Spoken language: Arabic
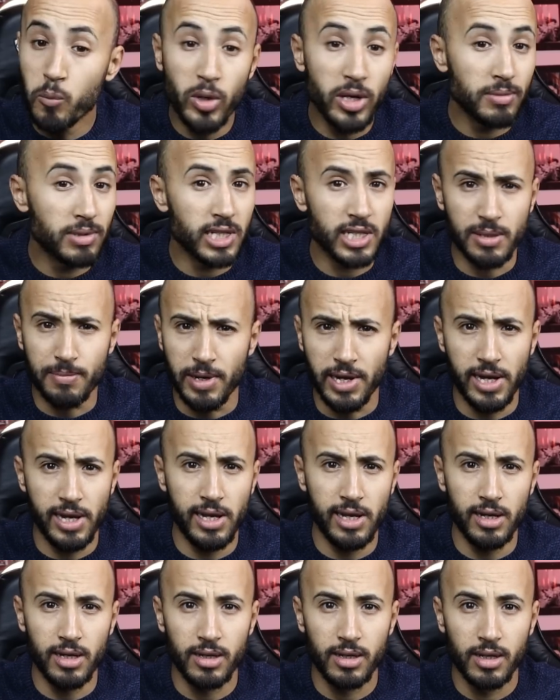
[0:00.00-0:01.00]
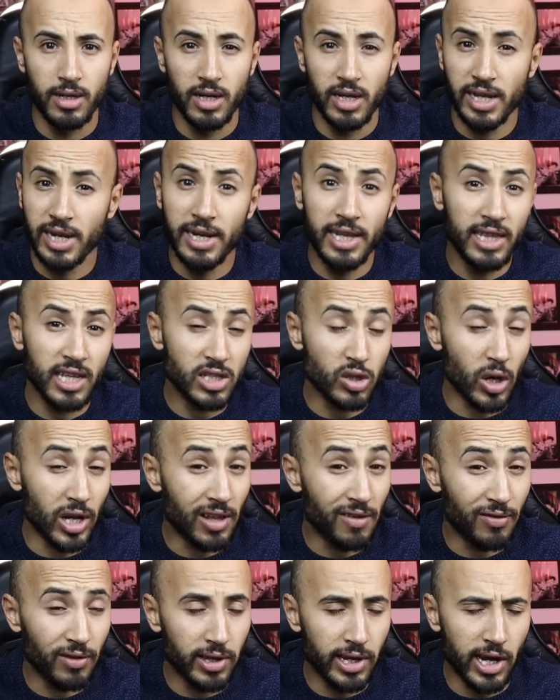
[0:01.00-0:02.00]
انت سمحي لي راني درت واحد
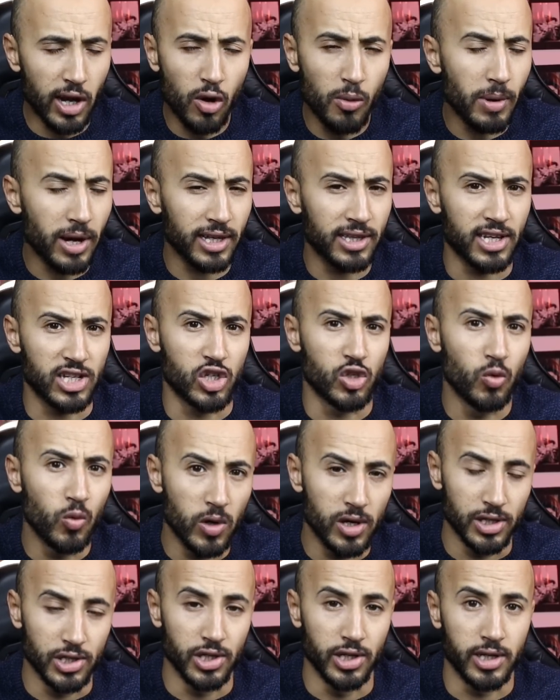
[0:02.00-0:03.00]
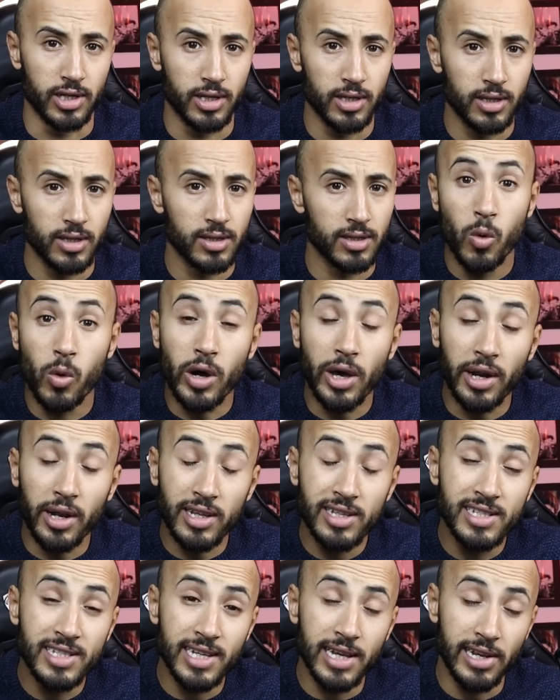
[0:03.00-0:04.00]
الفضيحه وما قدرتش نواجه
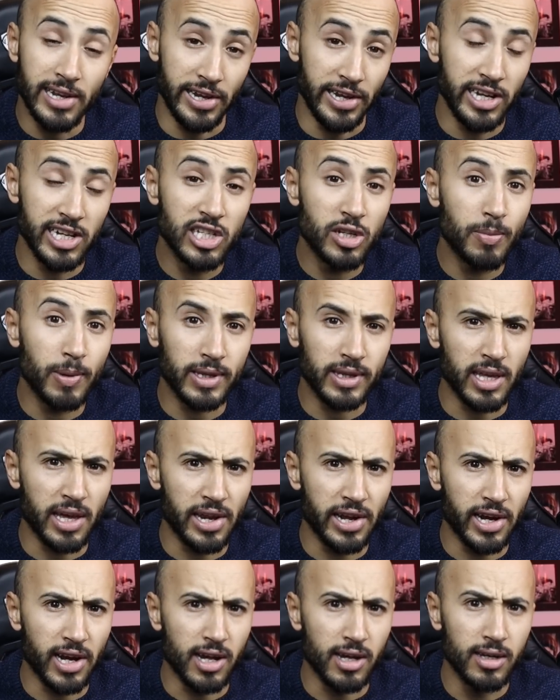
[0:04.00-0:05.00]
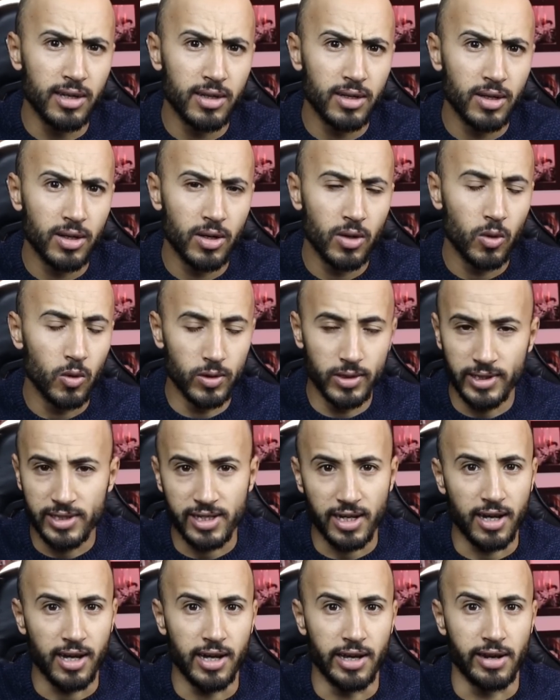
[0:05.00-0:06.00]
وقررت تسالي حياتي بهالطريقه
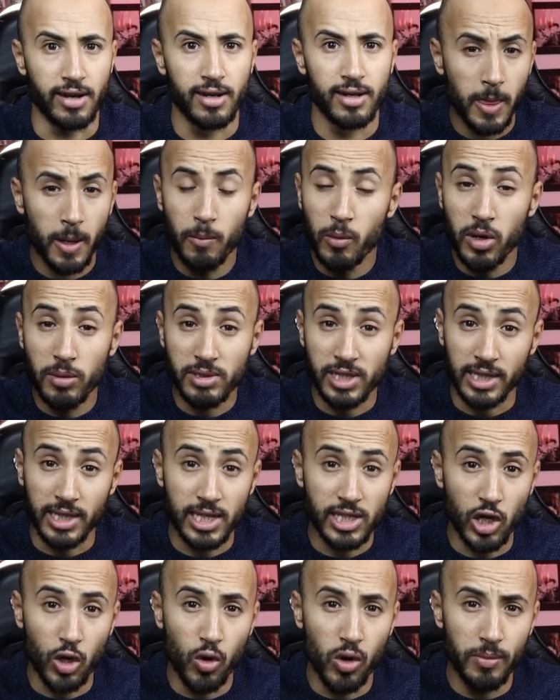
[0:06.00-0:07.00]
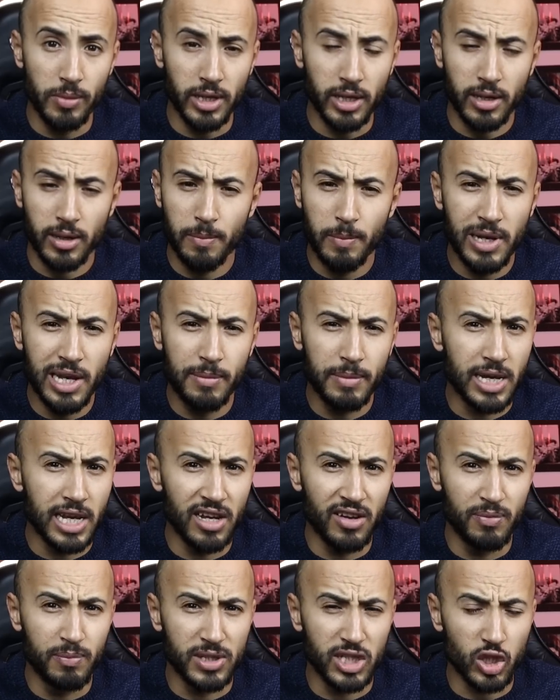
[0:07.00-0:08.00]
وننتقم المهم تعطات اوامر باللي
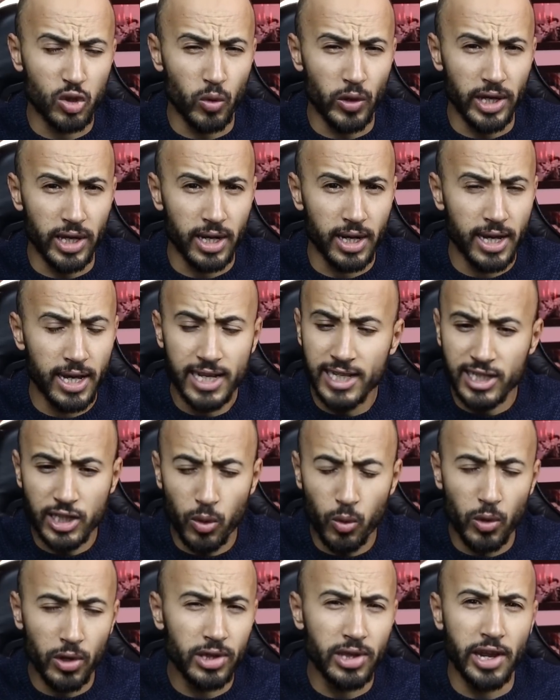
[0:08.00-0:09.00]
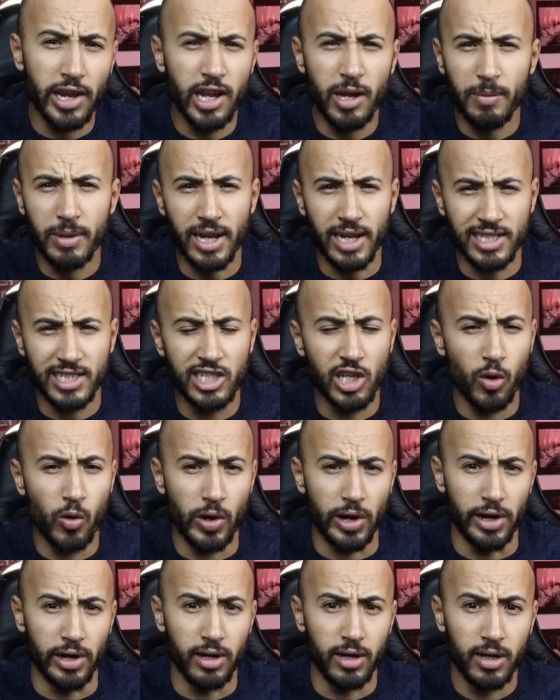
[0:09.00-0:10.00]
مكلف بالتصوير يصور دريم كاع
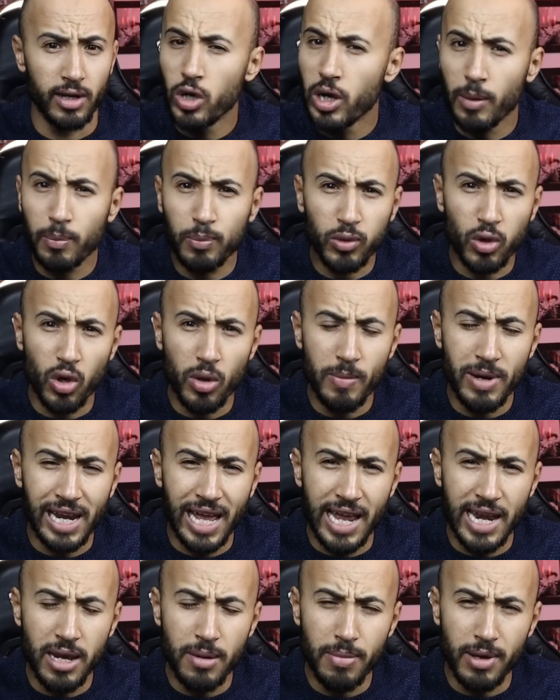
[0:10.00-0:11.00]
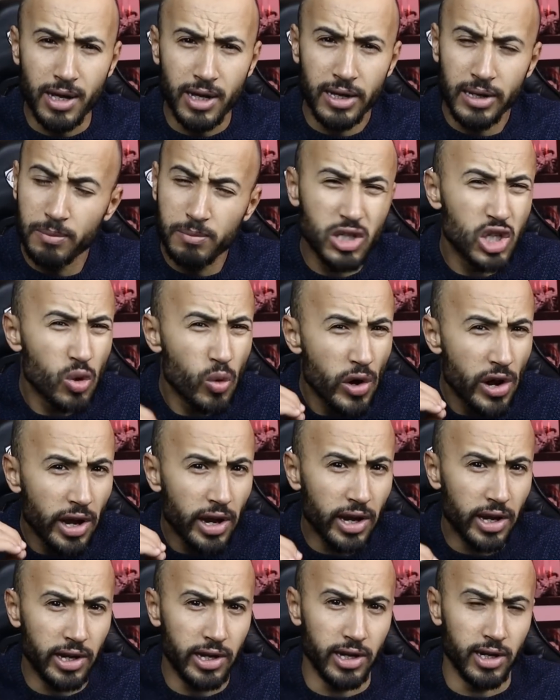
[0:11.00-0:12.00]
الزوايا ويهبطوهم من القنبه
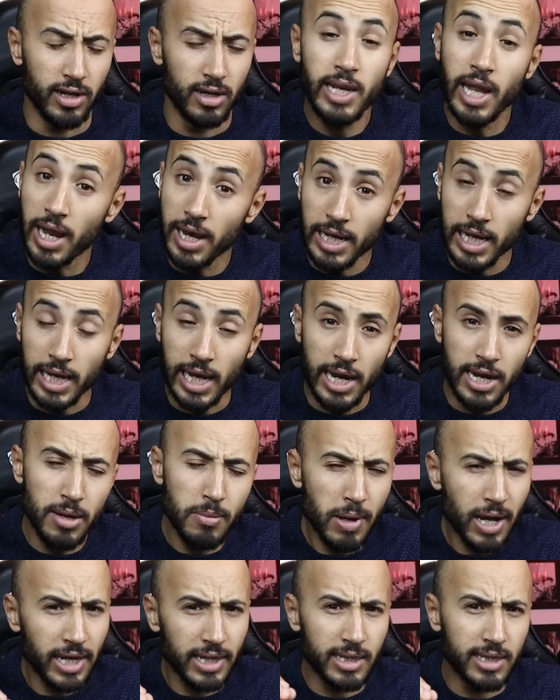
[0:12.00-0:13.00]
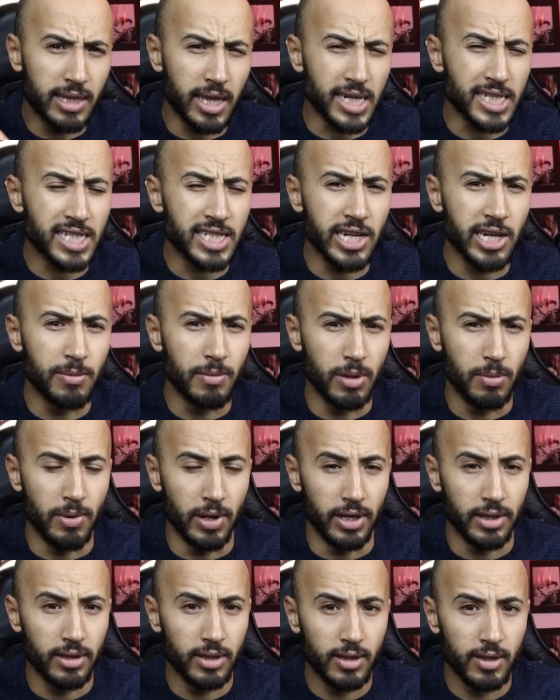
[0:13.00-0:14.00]
بشويه لان القنبه غدير السيم من
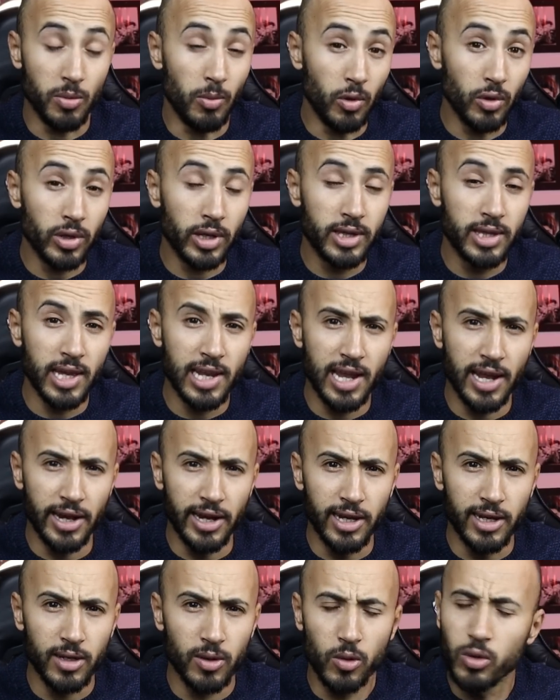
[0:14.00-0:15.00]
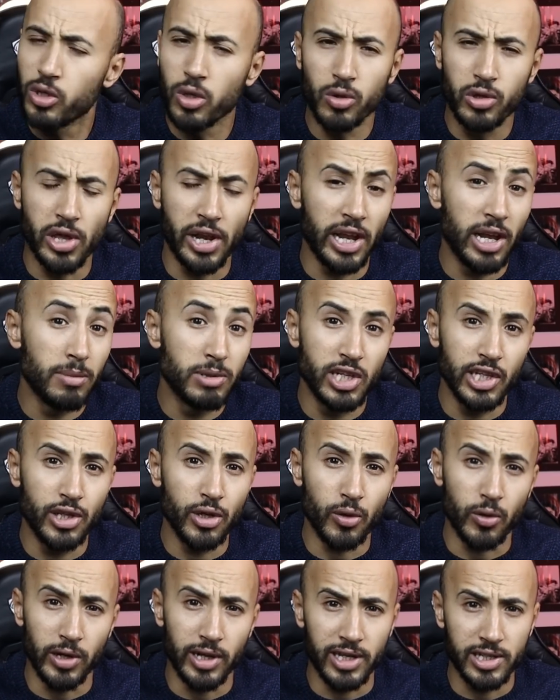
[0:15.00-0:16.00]
بعد شمعوا ديك الدلائل ودو الدريه باش
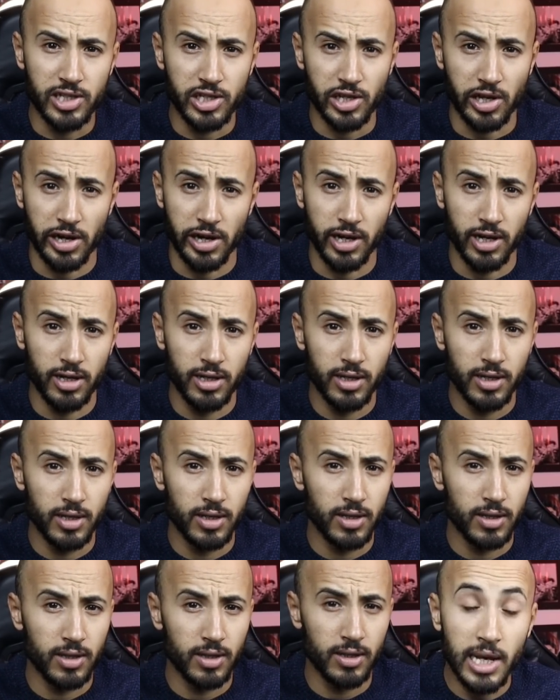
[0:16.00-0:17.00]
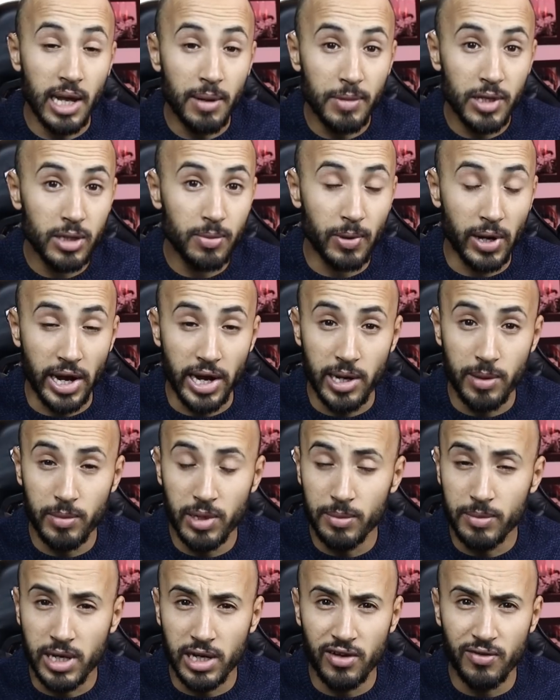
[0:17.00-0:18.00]
يديروا عليها التشطيح العميد ابراهيم
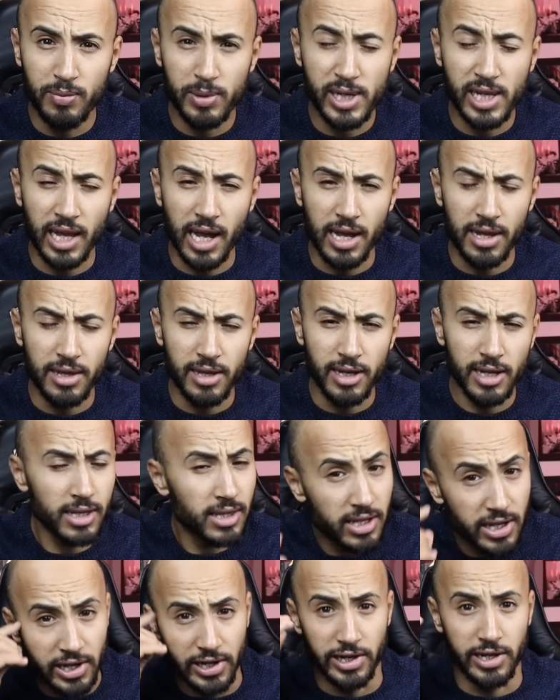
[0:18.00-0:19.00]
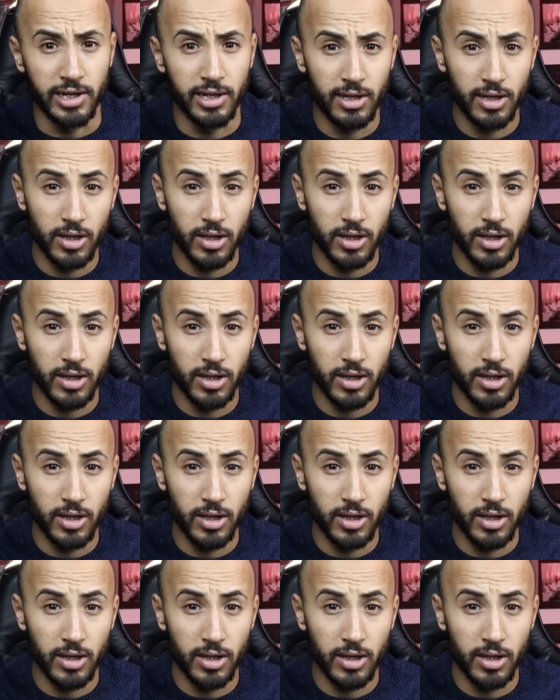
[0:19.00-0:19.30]
اللي مكلف بديك القضيه ذكي